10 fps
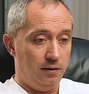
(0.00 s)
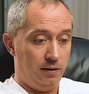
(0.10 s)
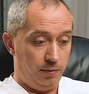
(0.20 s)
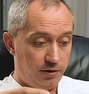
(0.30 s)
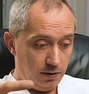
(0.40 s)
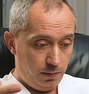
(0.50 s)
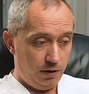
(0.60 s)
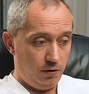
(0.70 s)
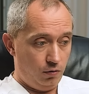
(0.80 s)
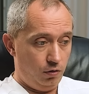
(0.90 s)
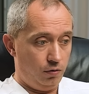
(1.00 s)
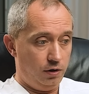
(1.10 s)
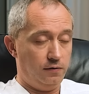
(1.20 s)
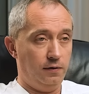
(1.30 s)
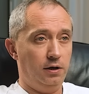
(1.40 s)
И постепенно у него
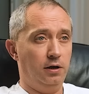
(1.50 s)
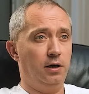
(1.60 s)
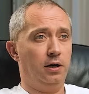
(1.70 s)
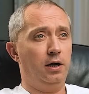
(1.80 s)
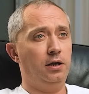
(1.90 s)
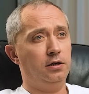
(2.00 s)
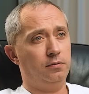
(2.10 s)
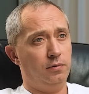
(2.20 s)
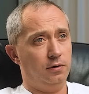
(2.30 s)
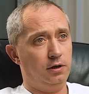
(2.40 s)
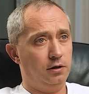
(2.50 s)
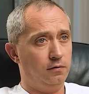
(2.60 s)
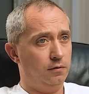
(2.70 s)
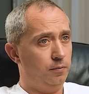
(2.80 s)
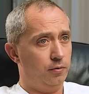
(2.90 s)
действительно организм от
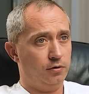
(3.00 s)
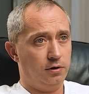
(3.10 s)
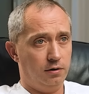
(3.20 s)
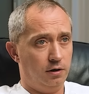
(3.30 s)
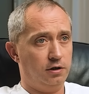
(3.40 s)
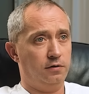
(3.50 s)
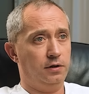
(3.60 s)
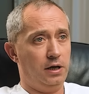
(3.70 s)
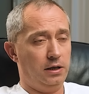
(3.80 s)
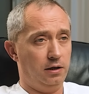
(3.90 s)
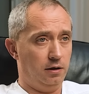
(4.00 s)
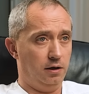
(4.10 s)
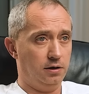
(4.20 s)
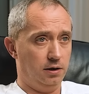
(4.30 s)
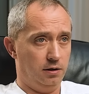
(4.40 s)
этого просто расцветает на
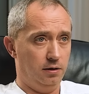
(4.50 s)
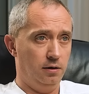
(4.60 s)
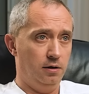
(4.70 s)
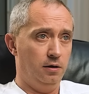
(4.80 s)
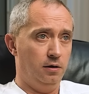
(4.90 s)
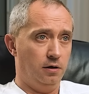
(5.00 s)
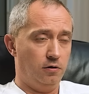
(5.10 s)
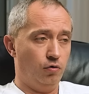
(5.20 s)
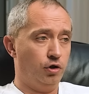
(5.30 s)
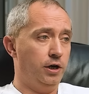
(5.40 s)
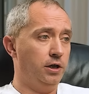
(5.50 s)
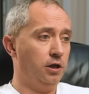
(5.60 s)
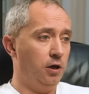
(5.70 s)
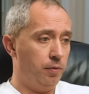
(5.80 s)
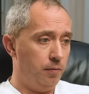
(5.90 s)
глазах. Если уже это
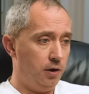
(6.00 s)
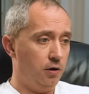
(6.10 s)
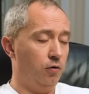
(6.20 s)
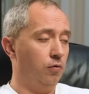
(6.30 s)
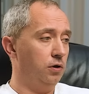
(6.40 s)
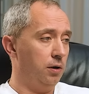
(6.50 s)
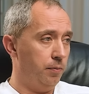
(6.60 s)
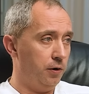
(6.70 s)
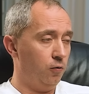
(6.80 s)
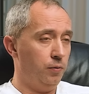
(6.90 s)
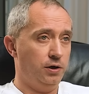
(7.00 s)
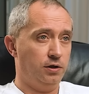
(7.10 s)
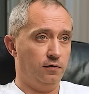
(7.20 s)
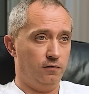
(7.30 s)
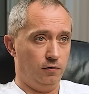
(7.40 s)
не помогло, вот там пару
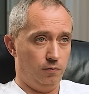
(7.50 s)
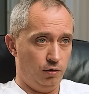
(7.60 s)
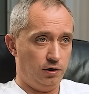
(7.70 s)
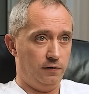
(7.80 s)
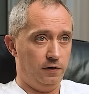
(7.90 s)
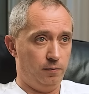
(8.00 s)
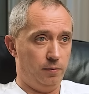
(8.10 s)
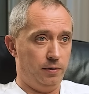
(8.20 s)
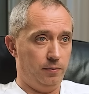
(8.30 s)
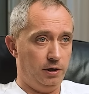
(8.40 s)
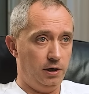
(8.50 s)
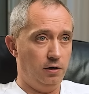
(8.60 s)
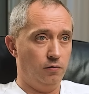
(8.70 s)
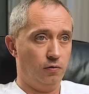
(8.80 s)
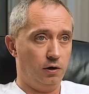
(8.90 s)
месяцев вот мой совет поприменяли,
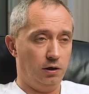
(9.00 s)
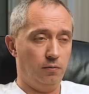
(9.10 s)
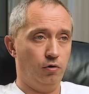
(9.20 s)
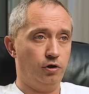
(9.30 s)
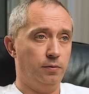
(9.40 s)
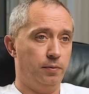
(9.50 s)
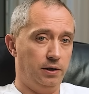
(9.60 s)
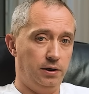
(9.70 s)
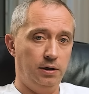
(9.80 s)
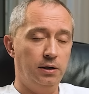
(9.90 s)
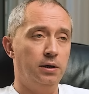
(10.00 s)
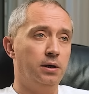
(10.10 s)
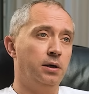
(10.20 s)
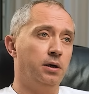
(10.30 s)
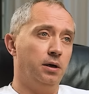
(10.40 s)
ну тогда можете пойти
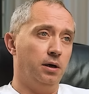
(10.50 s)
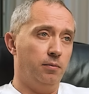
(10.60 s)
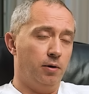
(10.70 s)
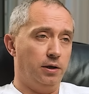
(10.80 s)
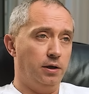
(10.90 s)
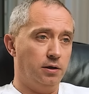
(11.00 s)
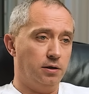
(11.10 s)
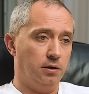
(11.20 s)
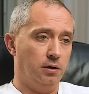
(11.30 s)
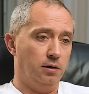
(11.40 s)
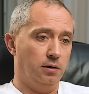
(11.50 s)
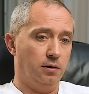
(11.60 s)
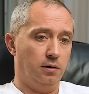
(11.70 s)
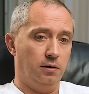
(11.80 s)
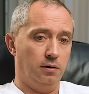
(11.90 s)
э, обратиться
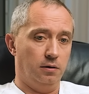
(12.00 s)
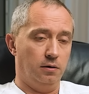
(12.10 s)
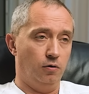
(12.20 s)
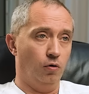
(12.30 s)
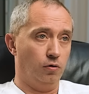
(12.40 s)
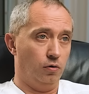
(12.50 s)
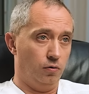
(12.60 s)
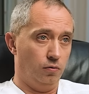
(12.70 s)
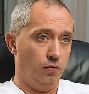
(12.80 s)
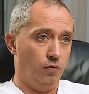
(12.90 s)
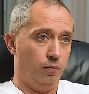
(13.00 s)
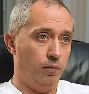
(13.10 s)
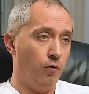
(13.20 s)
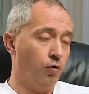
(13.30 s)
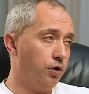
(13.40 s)
к доктору. Ну,
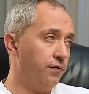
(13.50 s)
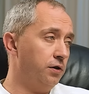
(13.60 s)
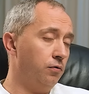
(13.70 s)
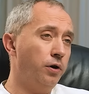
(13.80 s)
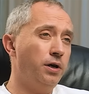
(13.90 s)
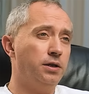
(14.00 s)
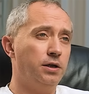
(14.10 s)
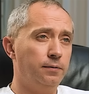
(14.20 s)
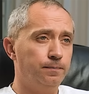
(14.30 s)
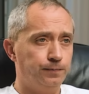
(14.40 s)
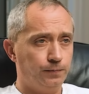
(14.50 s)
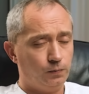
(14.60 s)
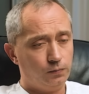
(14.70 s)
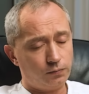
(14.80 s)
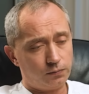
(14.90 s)
лучше всего идти
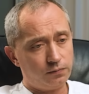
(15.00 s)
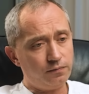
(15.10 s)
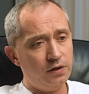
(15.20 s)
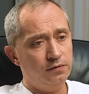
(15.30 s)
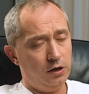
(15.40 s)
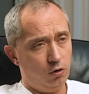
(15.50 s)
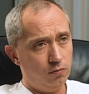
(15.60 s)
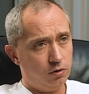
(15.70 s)
в таком